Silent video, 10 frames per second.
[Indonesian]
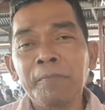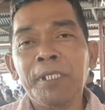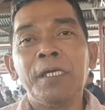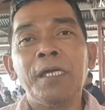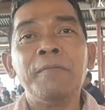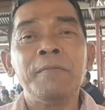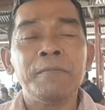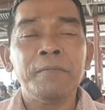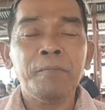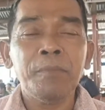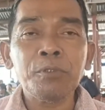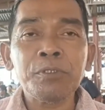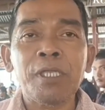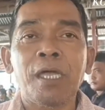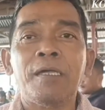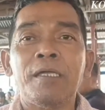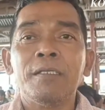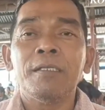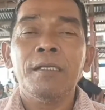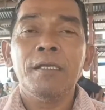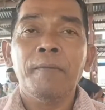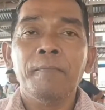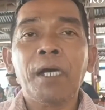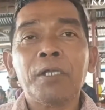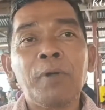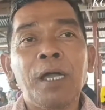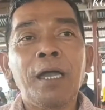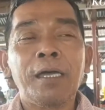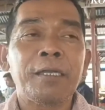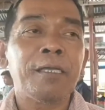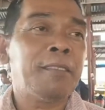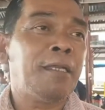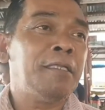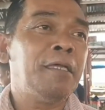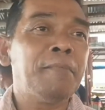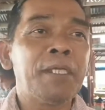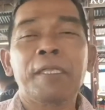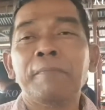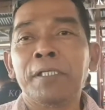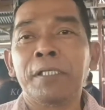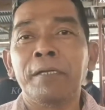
Artinya sama dengan merusak marwah harkat derajat